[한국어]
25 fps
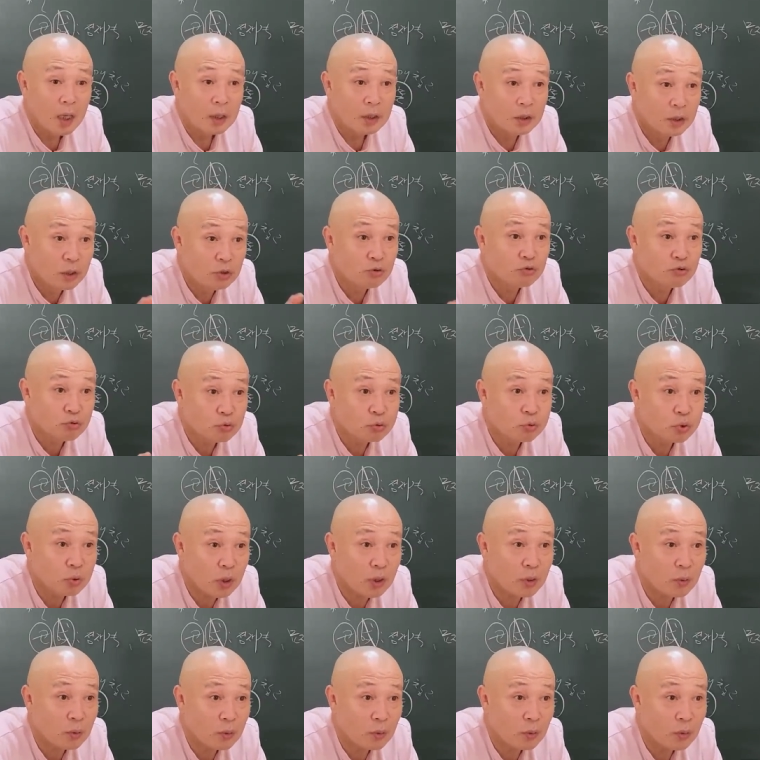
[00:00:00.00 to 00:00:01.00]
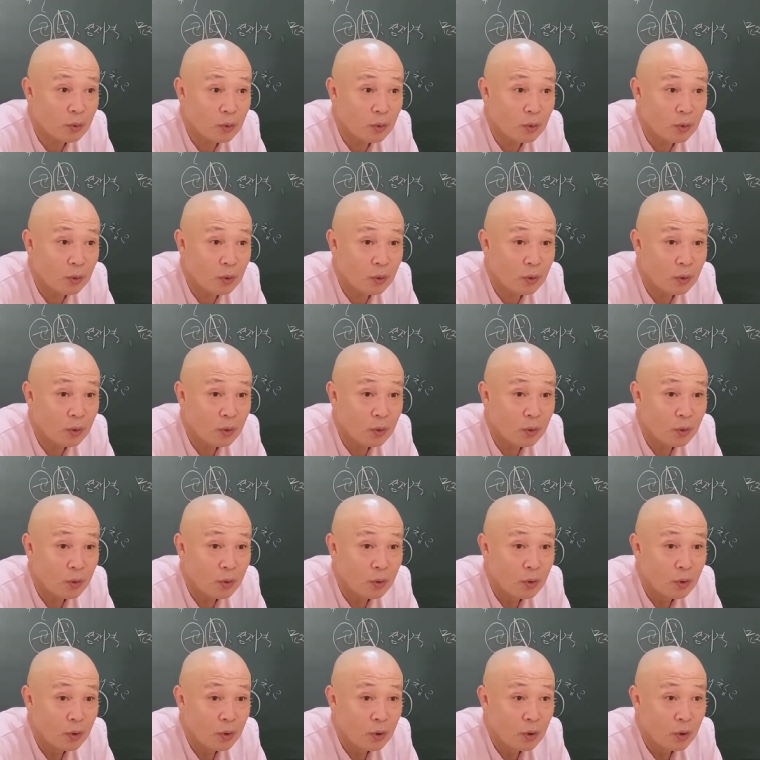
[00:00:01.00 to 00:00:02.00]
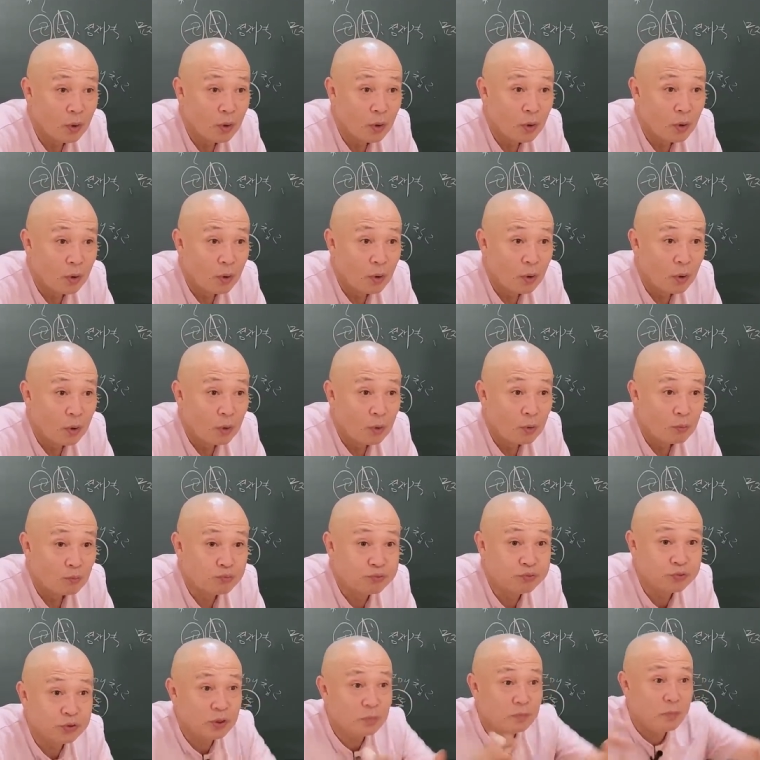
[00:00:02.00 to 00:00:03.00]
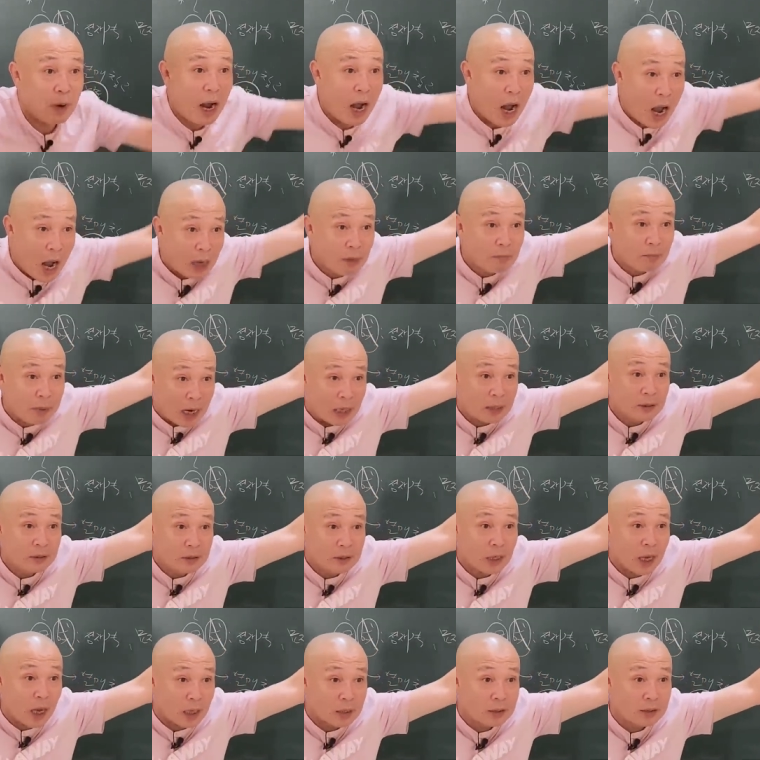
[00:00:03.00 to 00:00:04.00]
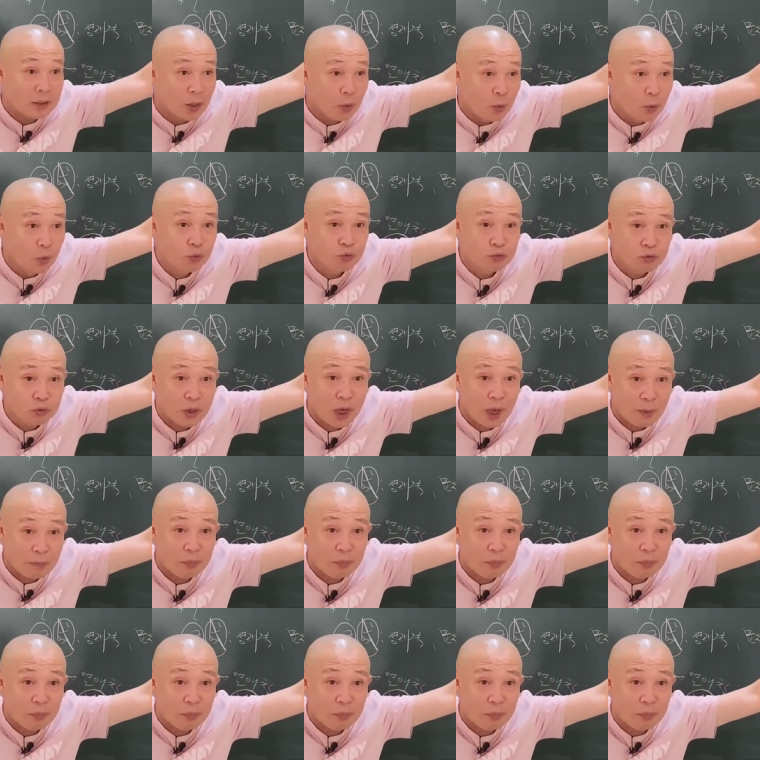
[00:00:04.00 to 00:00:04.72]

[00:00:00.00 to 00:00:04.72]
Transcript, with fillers: 그순토라고 불이 막 많은 게 아니야, 오술을